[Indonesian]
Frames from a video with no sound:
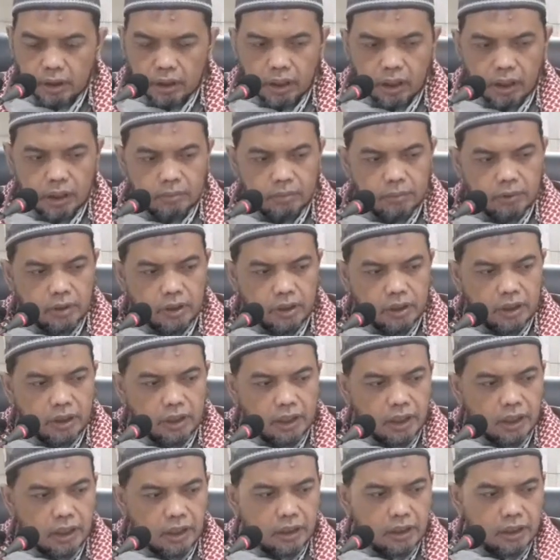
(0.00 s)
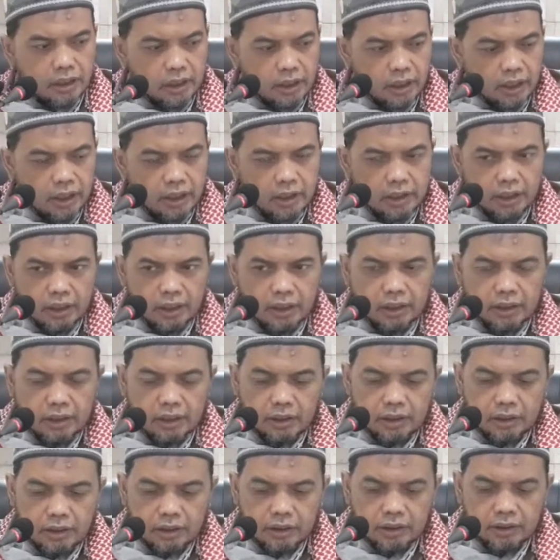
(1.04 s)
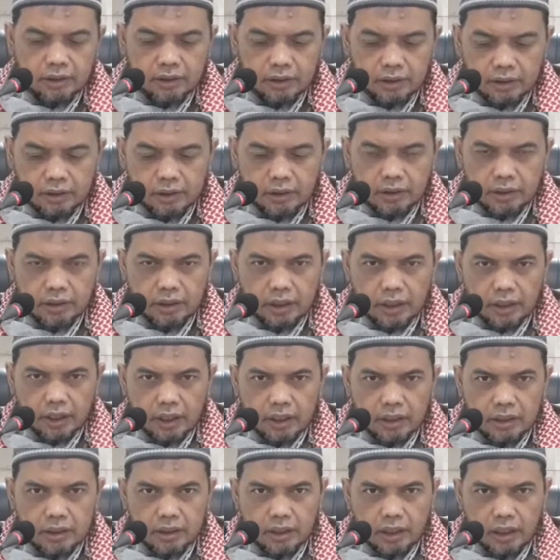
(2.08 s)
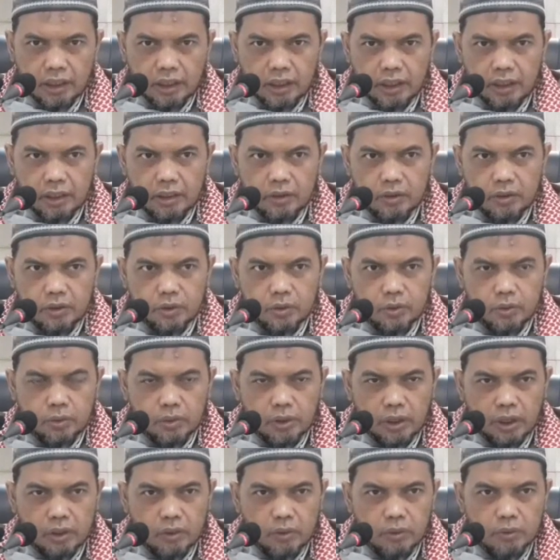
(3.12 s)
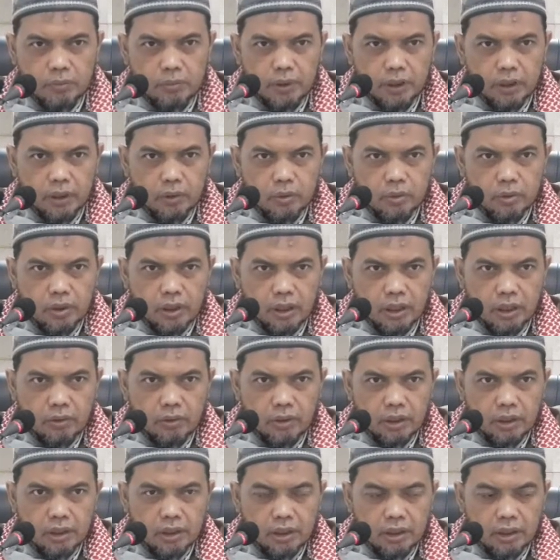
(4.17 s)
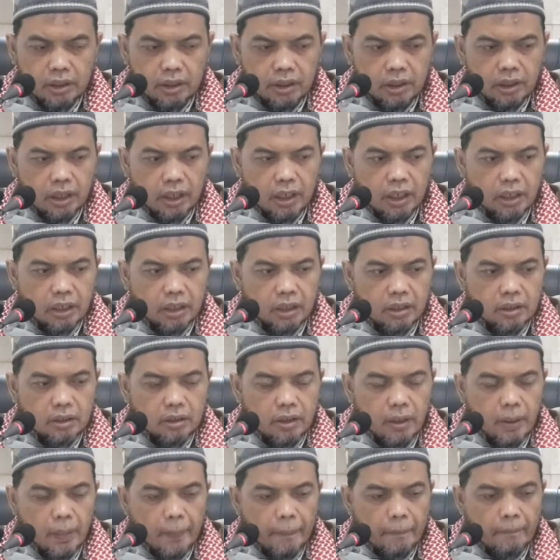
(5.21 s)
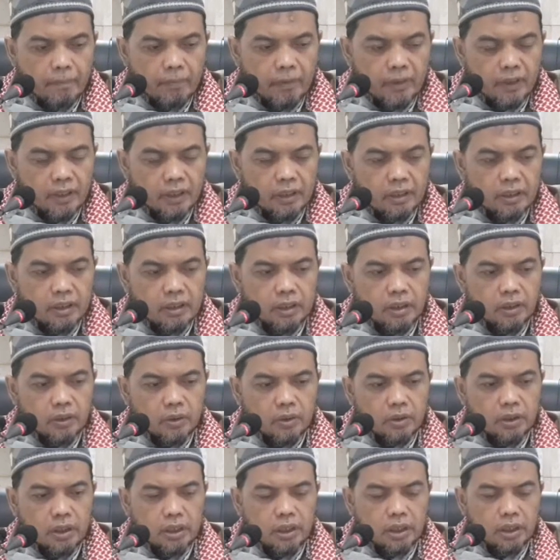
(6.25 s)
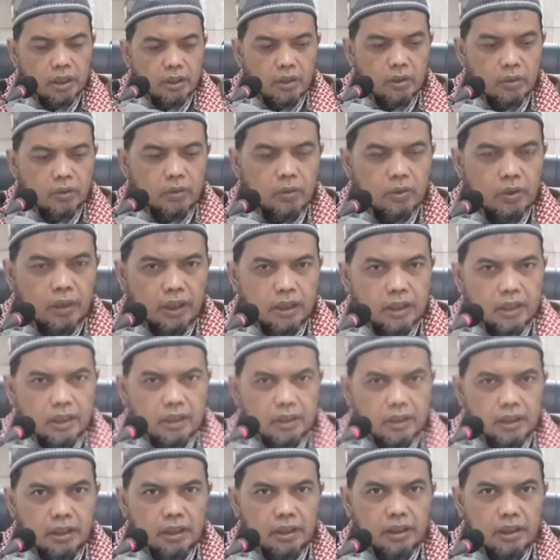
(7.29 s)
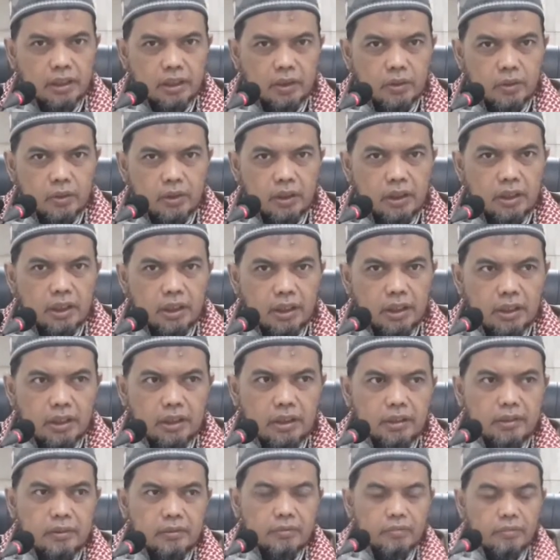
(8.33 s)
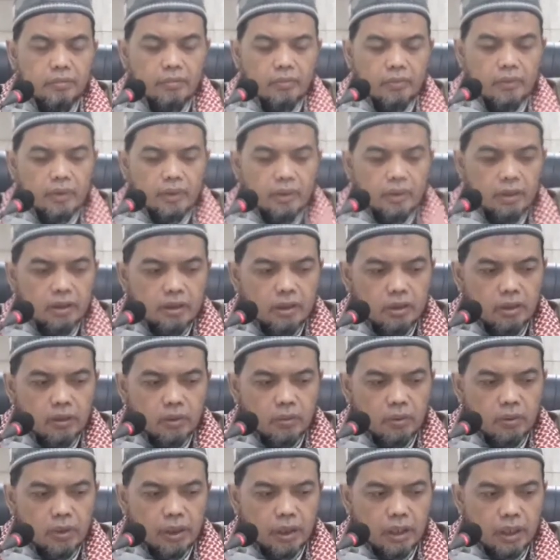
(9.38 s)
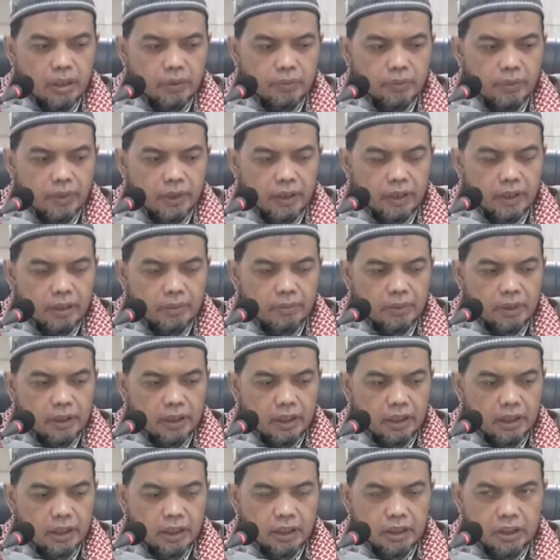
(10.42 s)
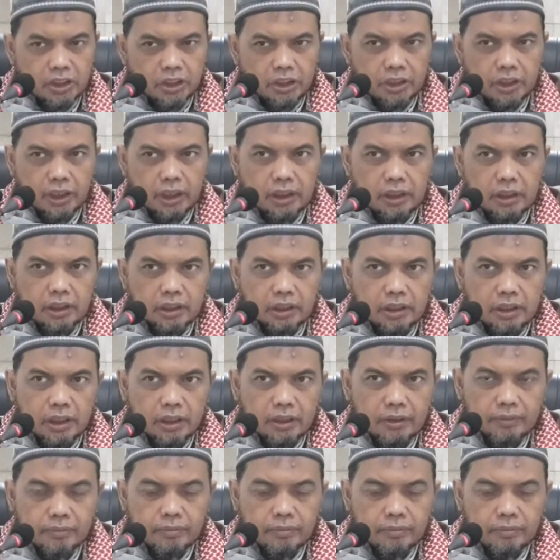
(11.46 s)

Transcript: Alhamdulillahilladzi arsala rasulahu bil huda wa dinil haqq liyuzhirahu 'ala dini kulli wa kafa billahi syahida.